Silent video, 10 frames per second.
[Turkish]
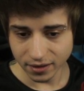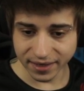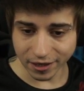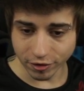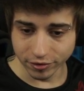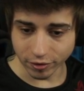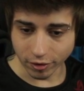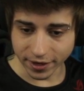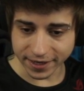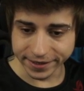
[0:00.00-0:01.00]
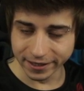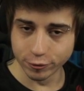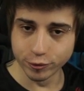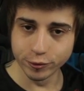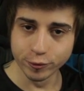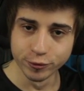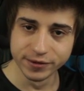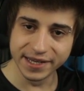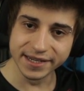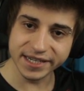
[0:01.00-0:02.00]
Dragon Oracle
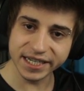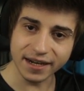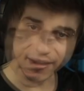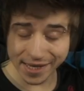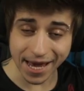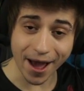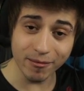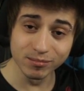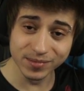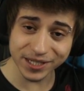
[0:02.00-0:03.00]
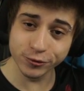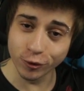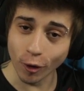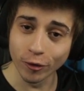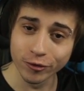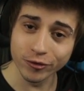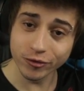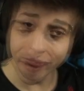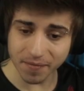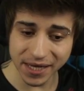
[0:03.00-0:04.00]
Udir, Gemstone
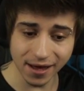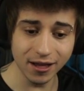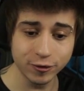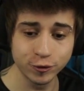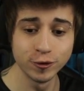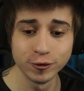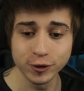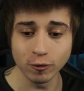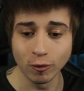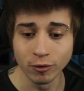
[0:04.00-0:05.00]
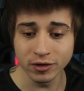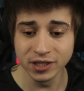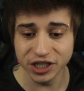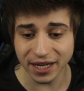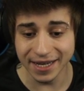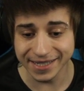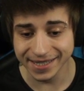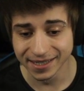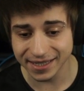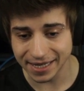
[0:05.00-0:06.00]
ve 1600 Orange
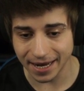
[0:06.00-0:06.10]
Essence.